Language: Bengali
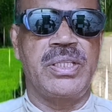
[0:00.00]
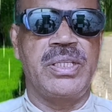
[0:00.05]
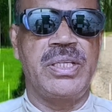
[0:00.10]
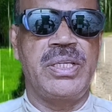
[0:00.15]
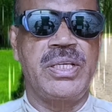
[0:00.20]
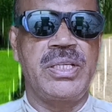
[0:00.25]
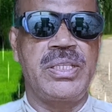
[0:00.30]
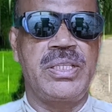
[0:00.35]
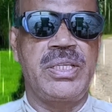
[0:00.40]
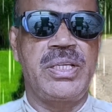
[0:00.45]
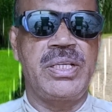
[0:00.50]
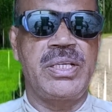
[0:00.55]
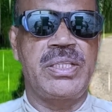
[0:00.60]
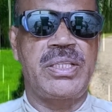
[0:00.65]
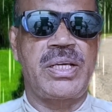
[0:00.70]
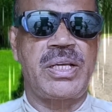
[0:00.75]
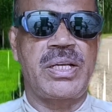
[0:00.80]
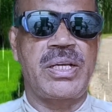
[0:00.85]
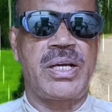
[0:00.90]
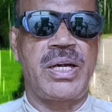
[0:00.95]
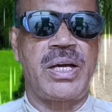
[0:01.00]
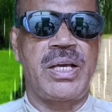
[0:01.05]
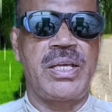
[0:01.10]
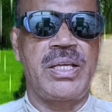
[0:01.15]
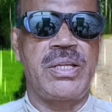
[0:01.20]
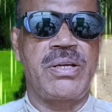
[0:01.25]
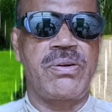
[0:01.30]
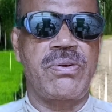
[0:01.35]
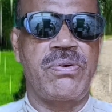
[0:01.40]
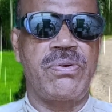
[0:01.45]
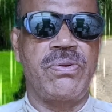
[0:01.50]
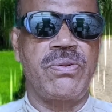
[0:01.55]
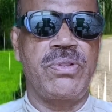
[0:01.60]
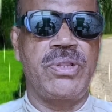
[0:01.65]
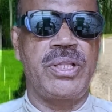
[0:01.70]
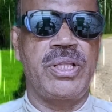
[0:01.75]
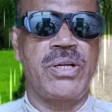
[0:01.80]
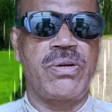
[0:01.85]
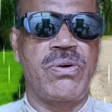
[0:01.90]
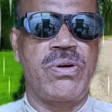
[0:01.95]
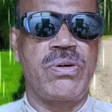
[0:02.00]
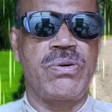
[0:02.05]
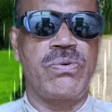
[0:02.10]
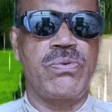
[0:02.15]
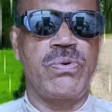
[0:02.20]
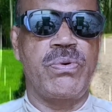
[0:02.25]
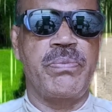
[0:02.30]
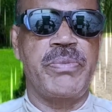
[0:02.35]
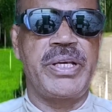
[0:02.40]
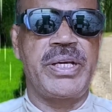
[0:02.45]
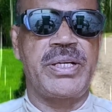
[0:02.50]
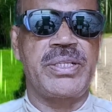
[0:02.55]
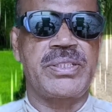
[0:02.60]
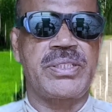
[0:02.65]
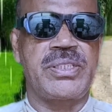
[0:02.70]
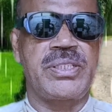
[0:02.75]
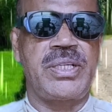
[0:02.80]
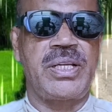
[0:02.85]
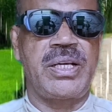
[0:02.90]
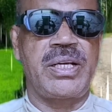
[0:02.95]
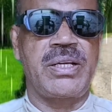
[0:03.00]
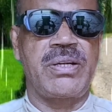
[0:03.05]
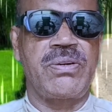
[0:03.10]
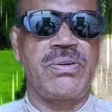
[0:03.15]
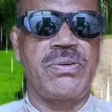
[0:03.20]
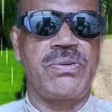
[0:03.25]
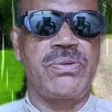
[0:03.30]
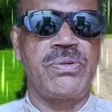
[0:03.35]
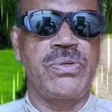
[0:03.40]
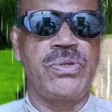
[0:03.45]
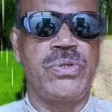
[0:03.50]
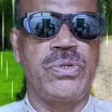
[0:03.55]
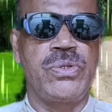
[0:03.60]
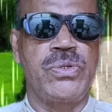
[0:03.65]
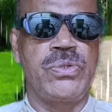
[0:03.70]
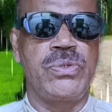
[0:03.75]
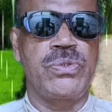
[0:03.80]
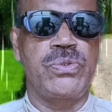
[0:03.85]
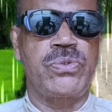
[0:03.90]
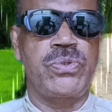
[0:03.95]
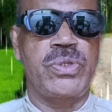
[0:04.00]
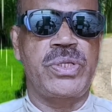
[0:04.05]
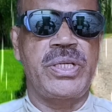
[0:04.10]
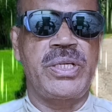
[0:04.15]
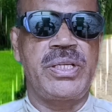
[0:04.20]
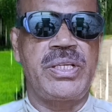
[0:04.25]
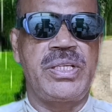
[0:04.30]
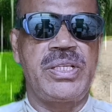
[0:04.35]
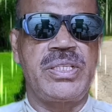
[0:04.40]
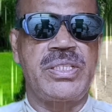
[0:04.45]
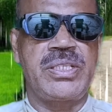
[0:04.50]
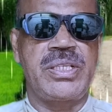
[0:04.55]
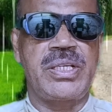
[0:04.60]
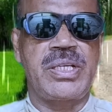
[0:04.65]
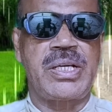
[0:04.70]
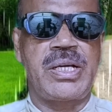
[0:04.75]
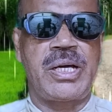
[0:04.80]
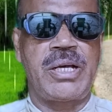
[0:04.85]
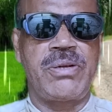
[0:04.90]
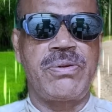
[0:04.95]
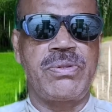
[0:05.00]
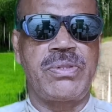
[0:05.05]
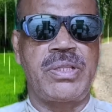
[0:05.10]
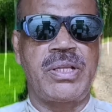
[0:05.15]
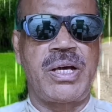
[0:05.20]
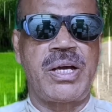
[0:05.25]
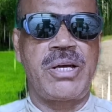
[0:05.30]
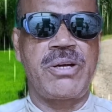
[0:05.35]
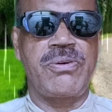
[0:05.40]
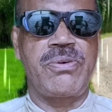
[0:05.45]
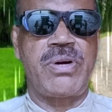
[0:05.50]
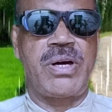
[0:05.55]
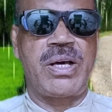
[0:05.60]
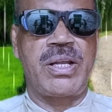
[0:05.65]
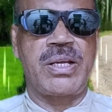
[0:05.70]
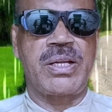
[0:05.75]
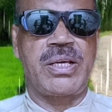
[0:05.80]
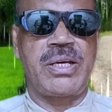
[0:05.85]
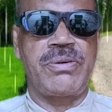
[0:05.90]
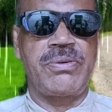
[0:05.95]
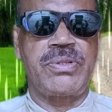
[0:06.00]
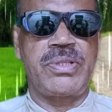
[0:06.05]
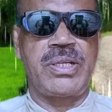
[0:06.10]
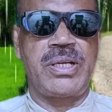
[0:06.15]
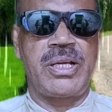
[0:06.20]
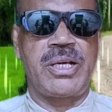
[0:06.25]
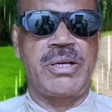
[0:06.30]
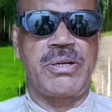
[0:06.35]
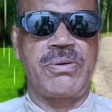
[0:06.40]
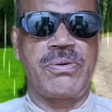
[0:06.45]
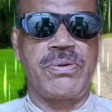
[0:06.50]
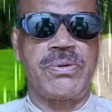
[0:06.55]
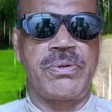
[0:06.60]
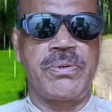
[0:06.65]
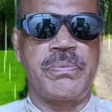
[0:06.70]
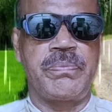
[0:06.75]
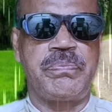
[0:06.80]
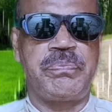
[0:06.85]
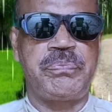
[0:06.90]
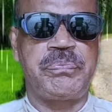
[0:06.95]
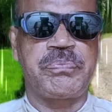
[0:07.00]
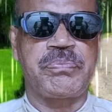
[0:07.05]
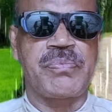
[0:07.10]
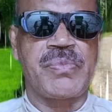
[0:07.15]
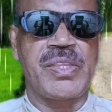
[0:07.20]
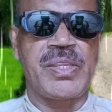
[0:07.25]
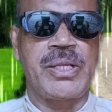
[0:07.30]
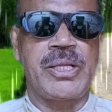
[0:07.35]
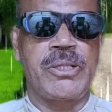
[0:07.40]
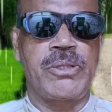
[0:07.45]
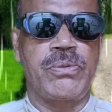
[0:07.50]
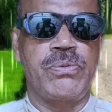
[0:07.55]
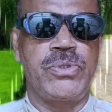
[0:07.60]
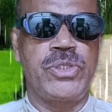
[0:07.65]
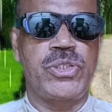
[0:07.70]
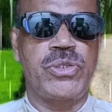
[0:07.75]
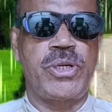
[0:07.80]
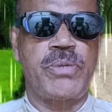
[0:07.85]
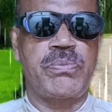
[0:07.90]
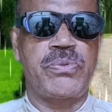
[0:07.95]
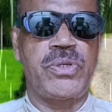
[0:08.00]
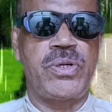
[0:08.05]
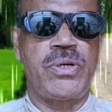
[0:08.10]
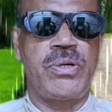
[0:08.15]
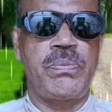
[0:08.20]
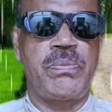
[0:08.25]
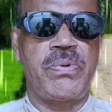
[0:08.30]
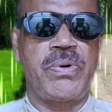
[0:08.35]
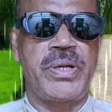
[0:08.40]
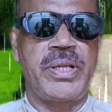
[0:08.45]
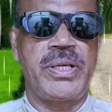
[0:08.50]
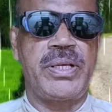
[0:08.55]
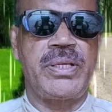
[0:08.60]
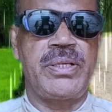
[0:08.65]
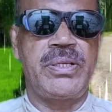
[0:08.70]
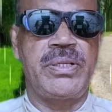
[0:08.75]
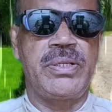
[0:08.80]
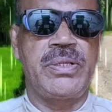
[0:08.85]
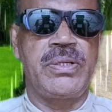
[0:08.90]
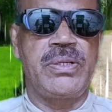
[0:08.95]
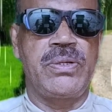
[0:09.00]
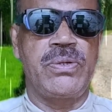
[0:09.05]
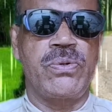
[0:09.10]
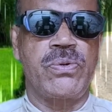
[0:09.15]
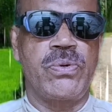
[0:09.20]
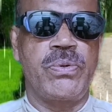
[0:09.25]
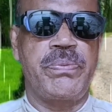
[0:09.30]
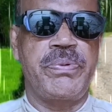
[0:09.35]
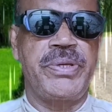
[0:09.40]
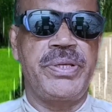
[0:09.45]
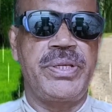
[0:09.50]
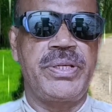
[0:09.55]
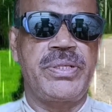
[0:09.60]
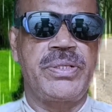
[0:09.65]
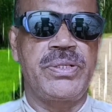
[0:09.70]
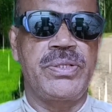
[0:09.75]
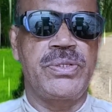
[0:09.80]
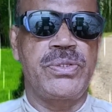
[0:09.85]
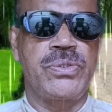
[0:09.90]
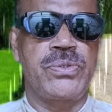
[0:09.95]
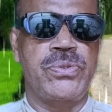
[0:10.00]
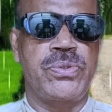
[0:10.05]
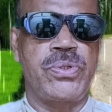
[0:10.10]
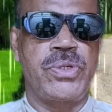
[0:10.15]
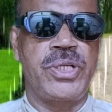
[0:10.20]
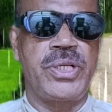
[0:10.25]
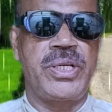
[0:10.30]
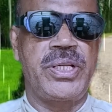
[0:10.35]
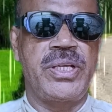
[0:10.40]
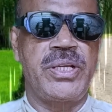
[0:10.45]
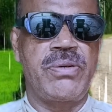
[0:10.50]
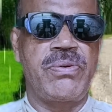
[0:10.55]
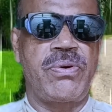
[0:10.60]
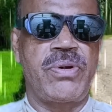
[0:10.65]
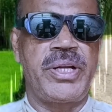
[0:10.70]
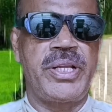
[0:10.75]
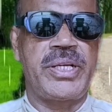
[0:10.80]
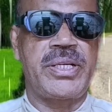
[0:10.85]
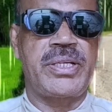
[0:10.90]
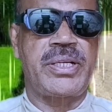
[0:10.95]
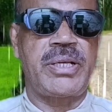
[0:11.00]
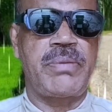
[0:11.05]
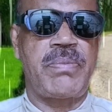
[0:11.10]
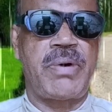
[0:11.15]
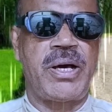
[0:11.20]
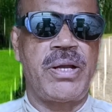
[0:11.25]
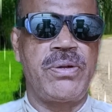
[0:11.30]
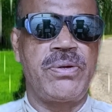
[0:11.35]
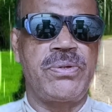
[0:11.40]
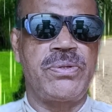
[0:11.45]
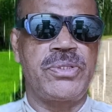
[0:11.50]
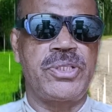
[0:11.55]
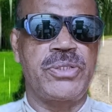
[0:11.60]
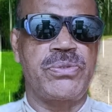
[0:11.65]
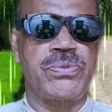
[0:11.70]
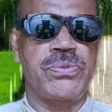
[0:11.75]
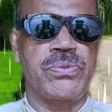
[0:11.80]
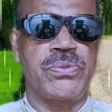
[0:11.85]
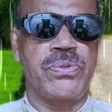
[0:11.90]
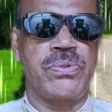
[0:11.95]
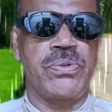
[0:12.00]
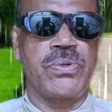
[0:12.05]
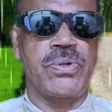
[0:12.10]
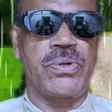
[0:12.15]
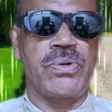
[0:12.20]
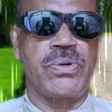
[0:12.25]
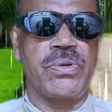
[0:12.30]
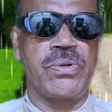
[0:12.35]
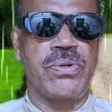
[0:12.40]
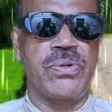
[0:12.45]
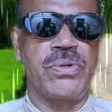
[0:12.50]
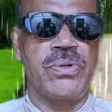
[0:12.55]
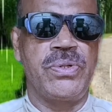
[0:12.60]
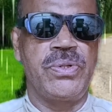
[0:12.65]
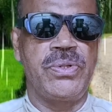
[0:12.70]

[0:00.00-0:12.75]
ধীরে ধীরে তার গায়ের রহমদের রং কমে আসতে লাগলো চোখের নিচের কালো দাগও হালকা হতে লাগলো দুই সপ্তাহ পরে রফিক শরীরের অনেকটা ভালো হতে শুরু করলো